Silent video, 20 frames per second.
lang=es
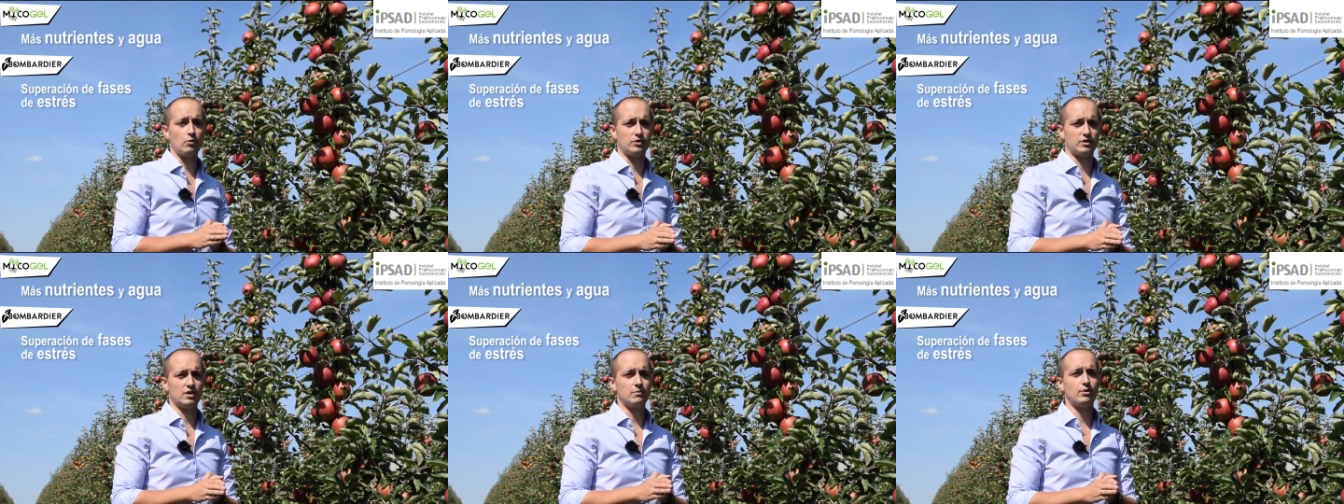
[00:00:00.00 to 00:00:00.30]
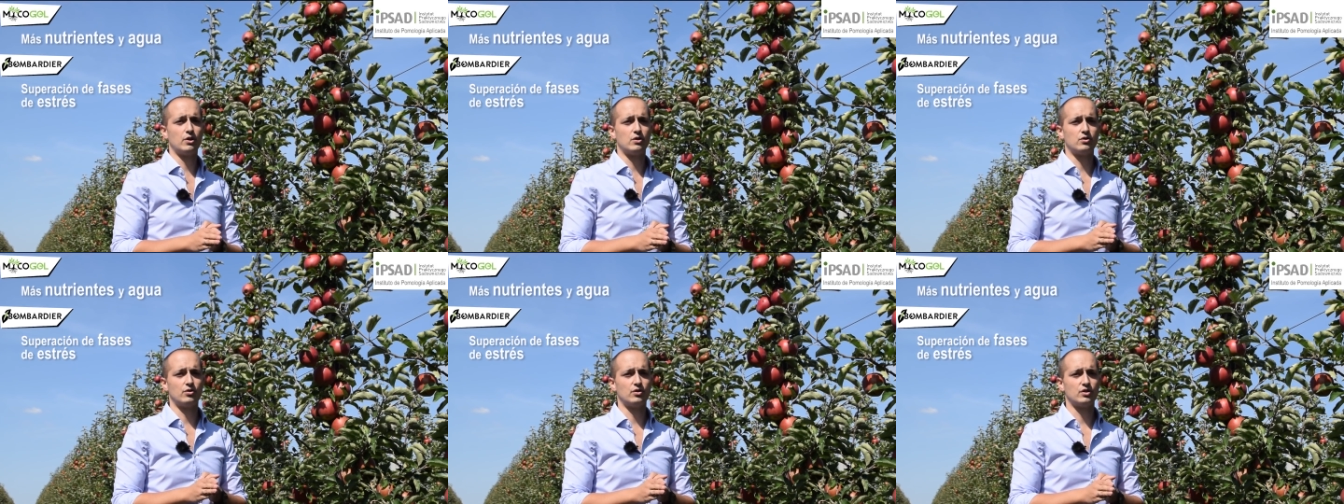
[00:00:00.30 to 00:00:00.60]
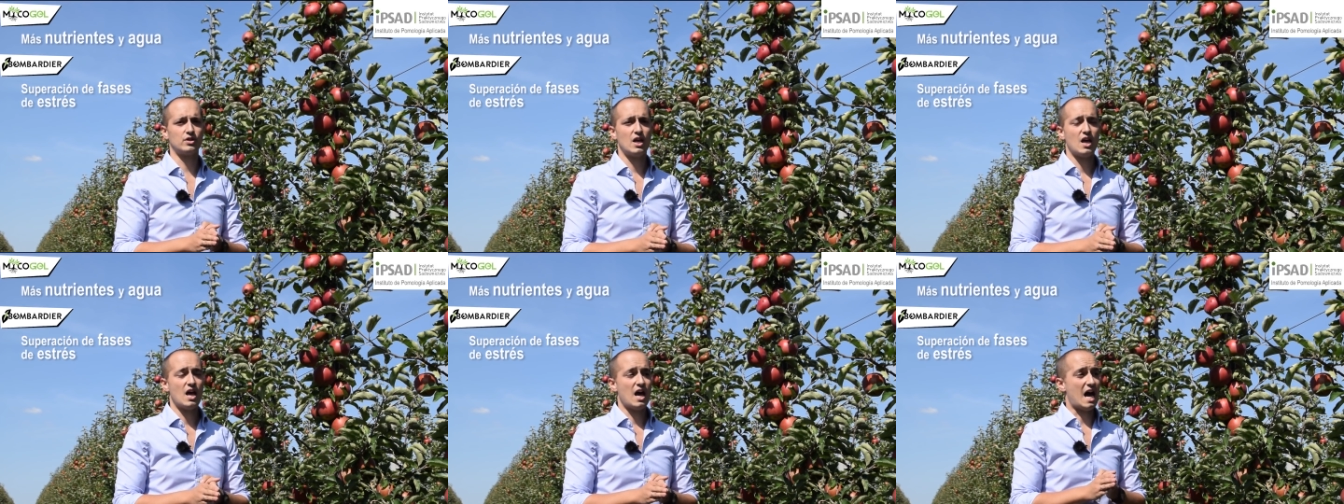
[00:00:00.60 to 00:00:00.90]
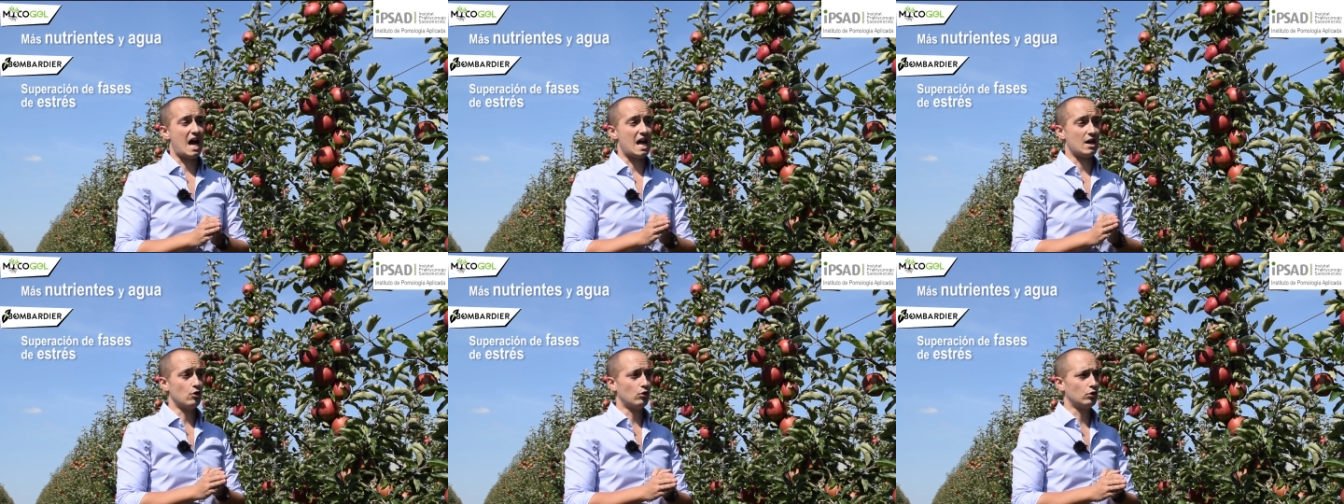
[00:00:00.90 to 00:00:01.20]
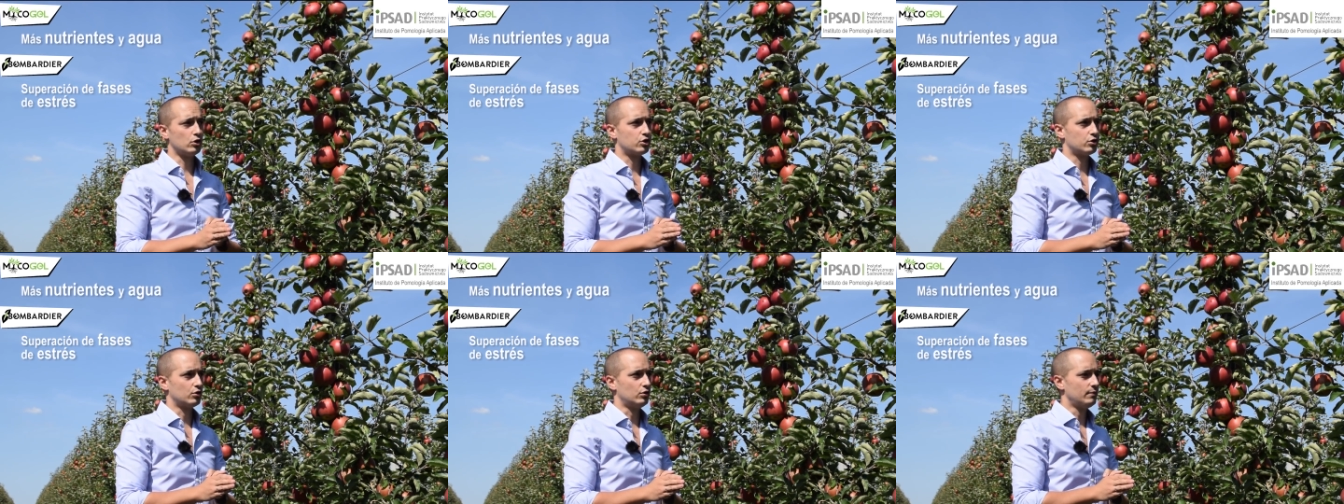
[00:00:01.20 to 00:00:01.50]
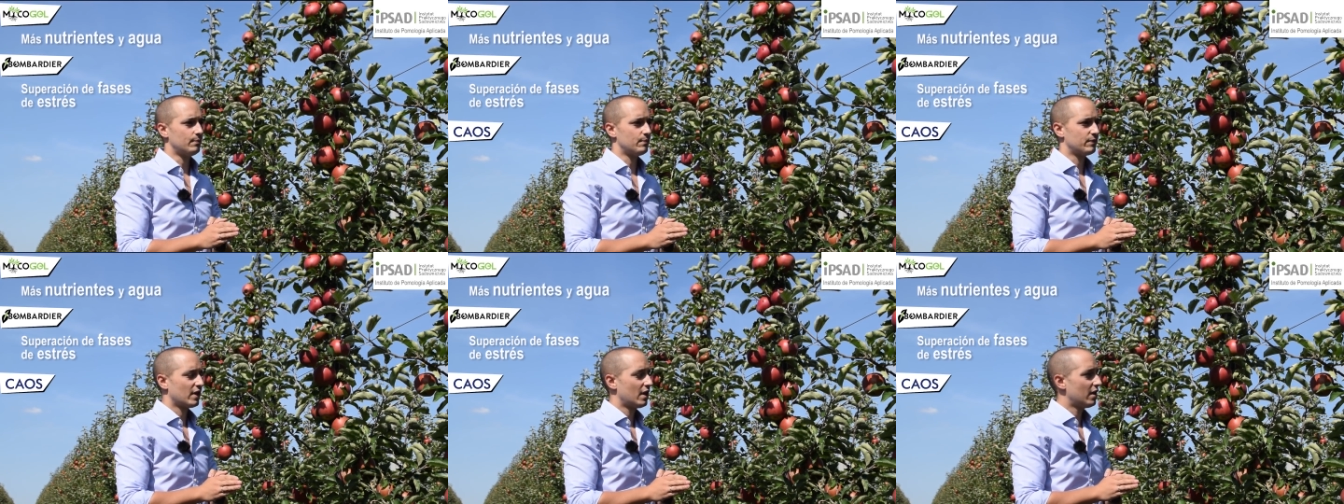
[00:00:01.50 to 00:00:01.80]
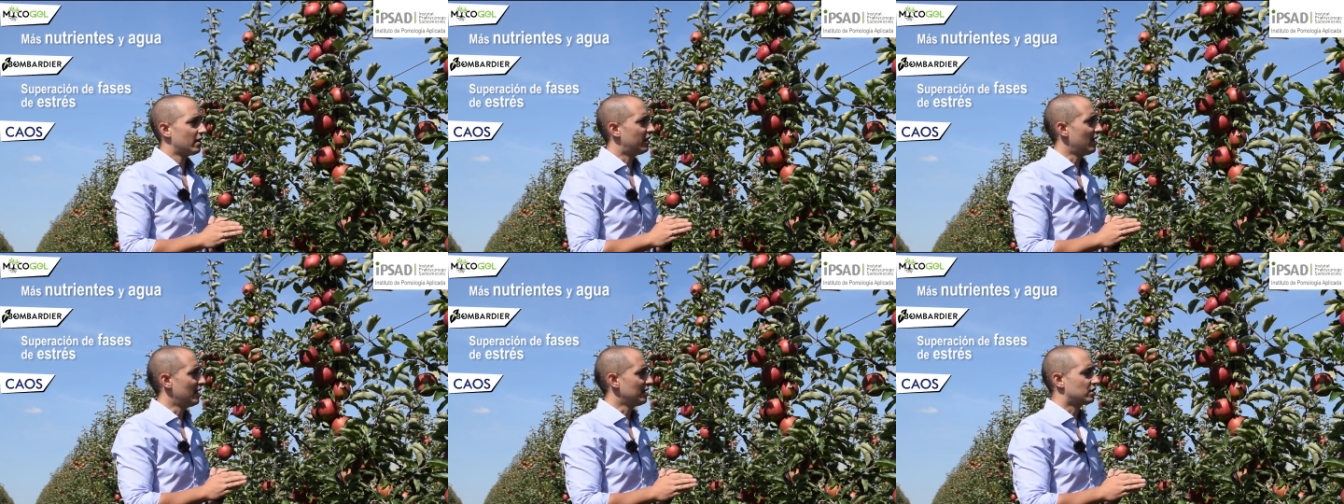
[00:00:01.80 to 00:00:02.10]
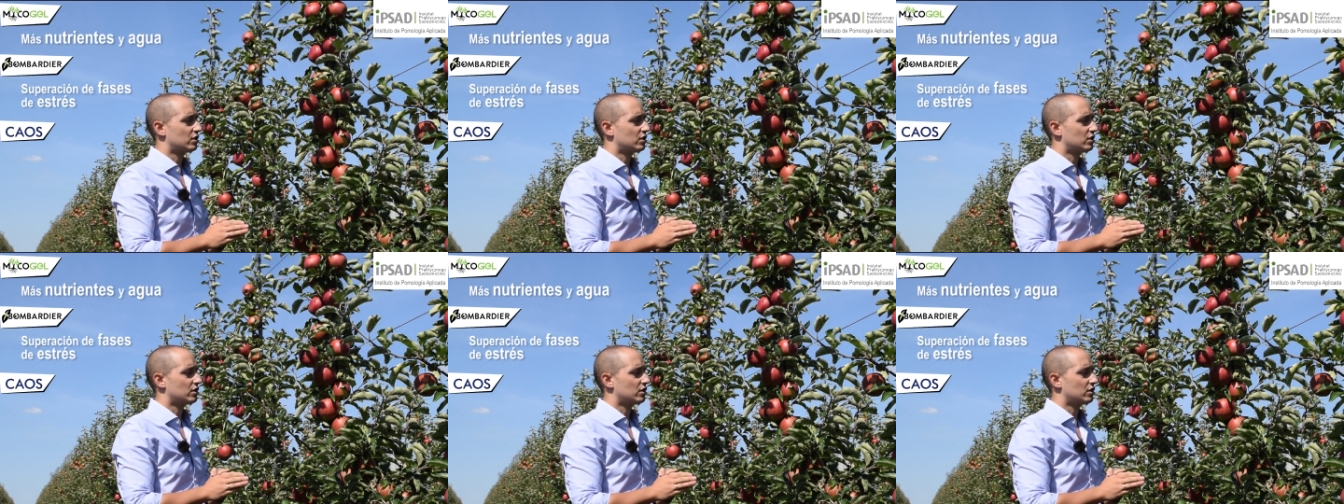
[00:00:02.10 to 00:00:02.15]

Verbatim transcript: y también gracias a la acción de caos,